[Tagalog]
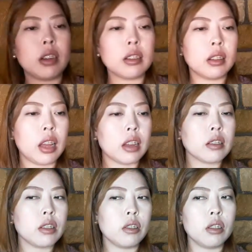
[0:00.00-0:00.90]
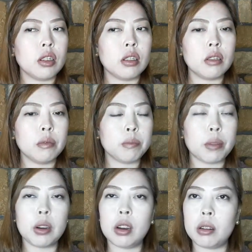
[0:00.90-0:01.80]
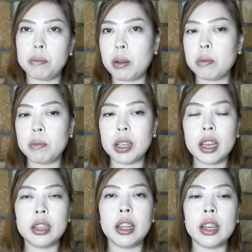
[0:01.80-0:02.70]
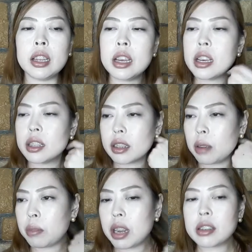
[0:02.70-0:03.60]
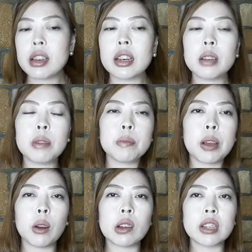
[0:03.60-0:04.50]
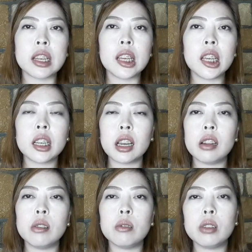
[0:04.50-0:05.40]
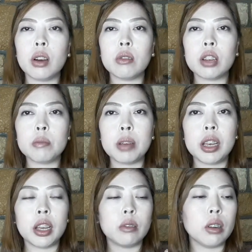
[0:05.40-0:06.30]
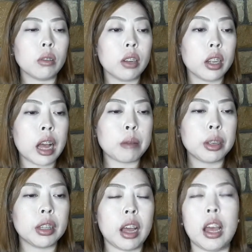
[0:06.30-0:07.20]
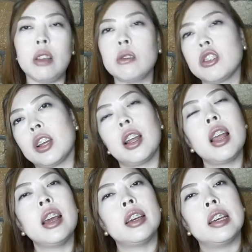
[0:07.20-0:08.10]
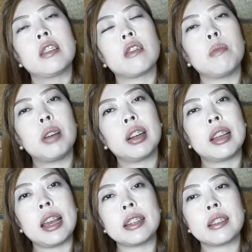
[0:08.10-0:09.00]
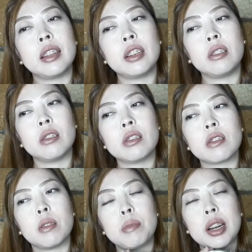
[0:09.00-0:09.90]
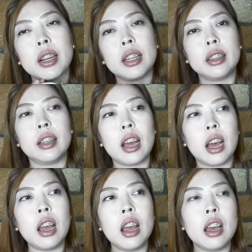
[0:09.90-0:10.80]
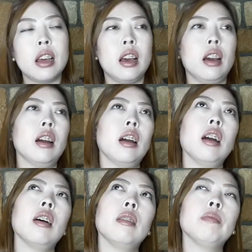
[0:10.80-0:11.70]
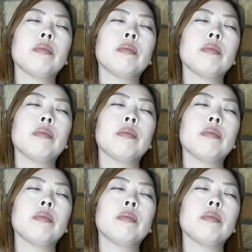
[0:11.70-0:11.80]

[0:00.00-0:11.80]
nasa taas yon Pang, pangbigay din. Same price lang naman pero kasi Ikel yung una kong nabili, una kong nagamit na aloe gel. And sobrang nice din noon, sobrang ganda. Uh,